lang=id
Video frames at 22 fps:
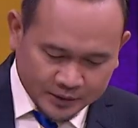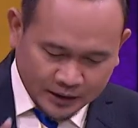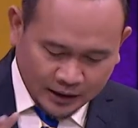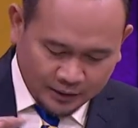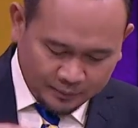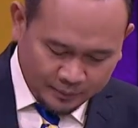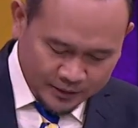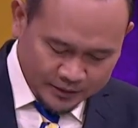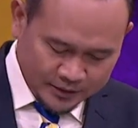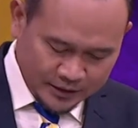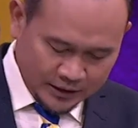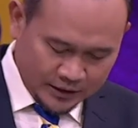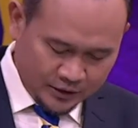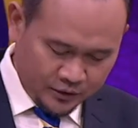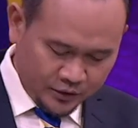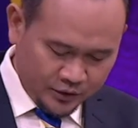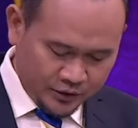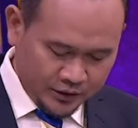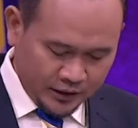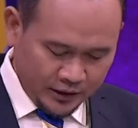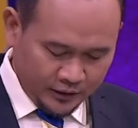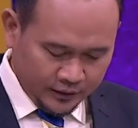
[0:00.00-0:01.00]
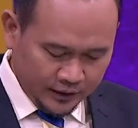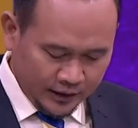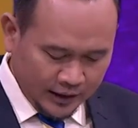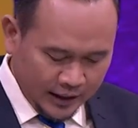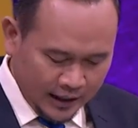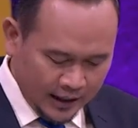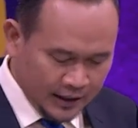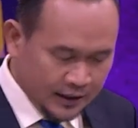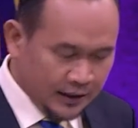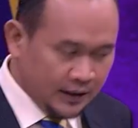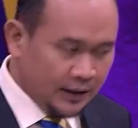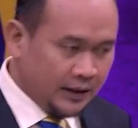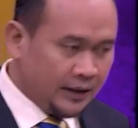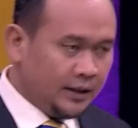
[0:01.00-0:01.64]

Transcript: Besar Bahasa Indonesia adalah